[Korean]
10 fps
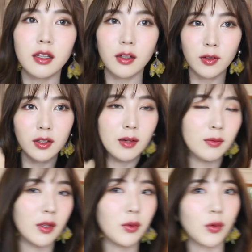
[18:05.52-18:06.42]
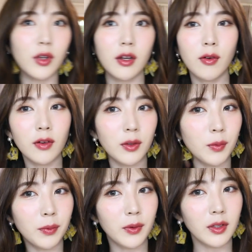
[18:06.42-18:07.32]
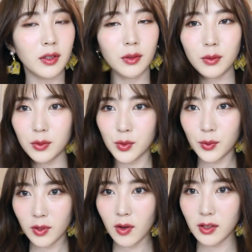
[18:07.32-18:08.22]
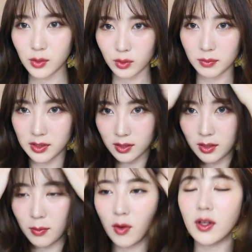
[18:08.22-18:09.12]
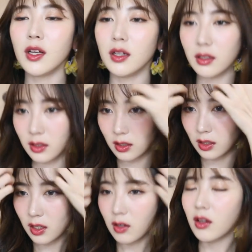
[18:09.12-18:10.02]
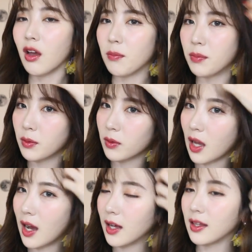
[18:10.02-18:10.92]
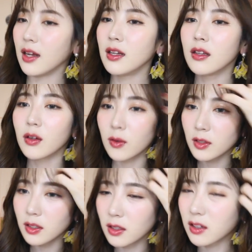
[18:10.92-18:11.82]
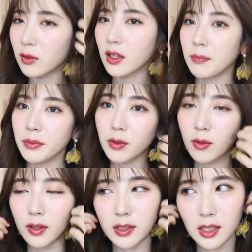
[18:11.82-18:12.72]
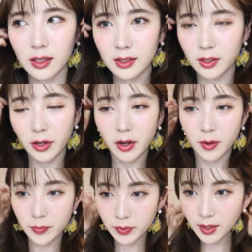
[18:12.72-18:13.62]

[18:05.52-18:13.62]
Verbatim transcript: 이거는 아무래도 귀걸이도 포인트고 숄더가 조금 있어서 머리를 이렇게 앞으로 다 내리는 거는 그렇게 예쁠 것 같지 않아서요.